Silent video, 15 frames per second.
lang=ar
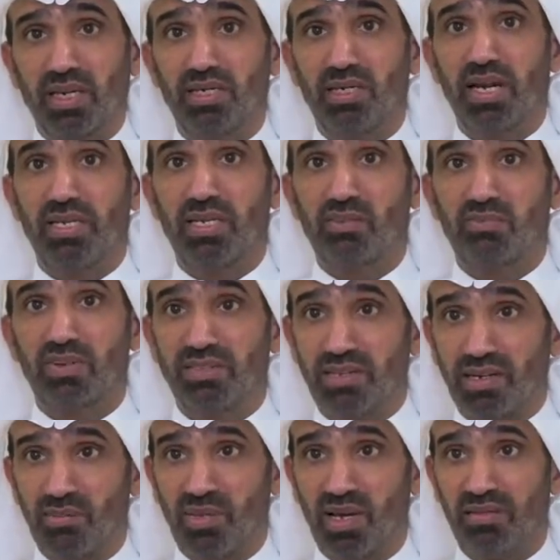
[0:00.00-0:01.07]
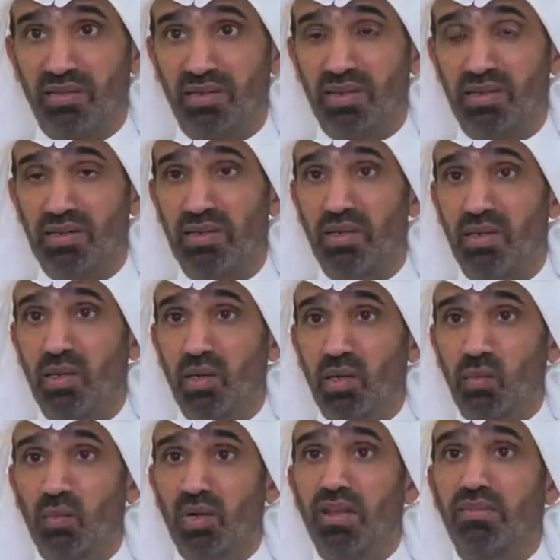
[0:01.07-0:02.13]
خلال الفترة الماضية
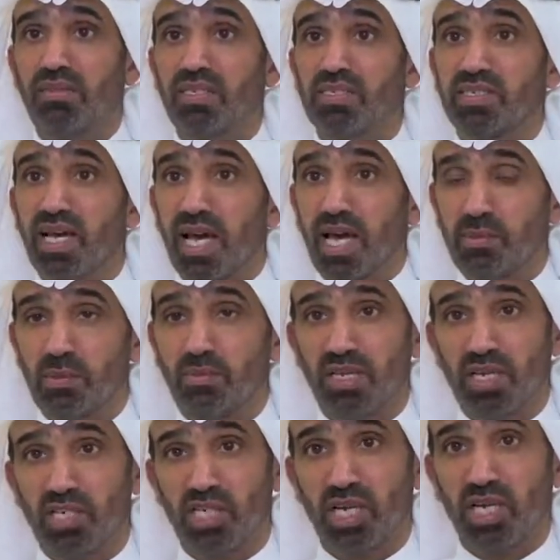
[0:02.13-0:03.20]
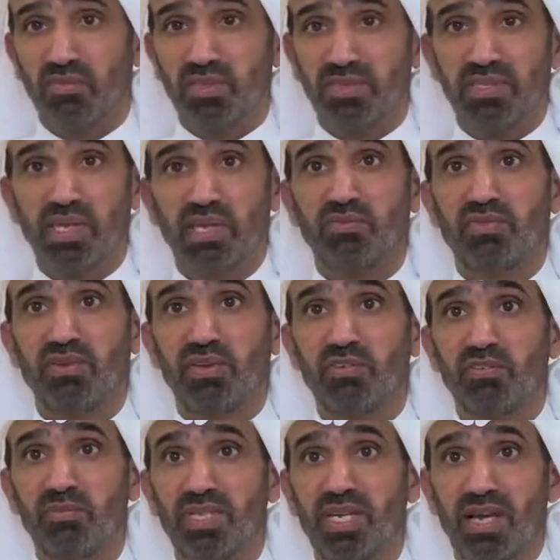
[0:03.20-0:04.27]
والذي ساهم بلا شك في
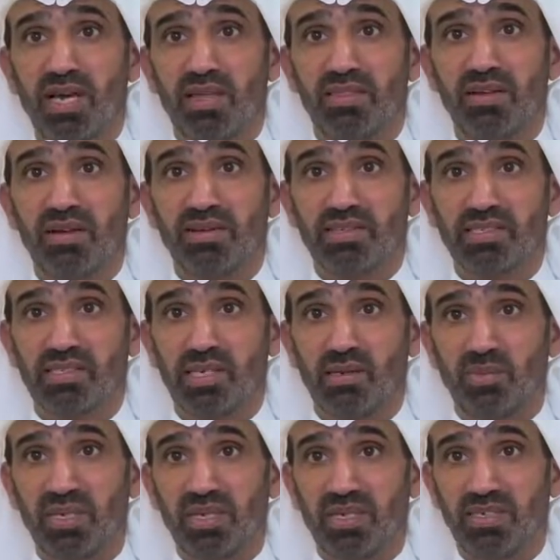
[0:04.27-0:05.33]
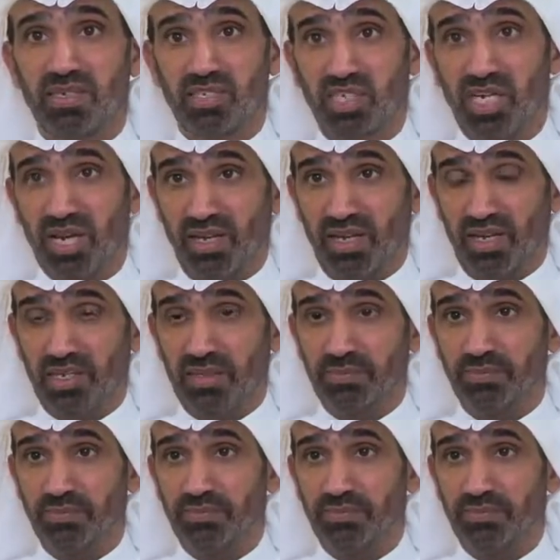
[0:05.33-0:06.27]
التخفيف من الآثار السلبية للجائحة